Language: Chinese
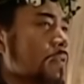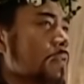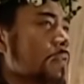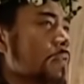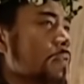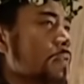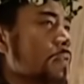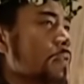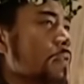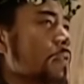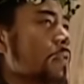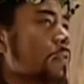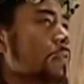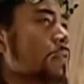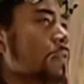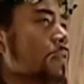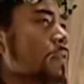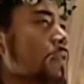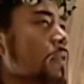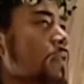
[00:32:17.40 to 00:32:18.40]
以
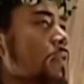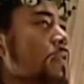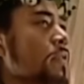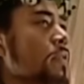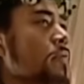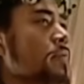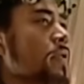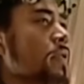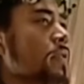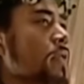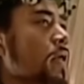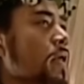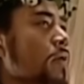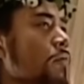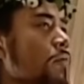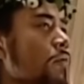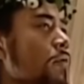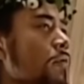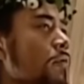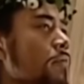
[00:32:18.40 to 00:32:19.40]
示朕一秉大
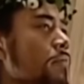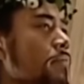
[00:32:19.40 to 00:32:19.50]
功。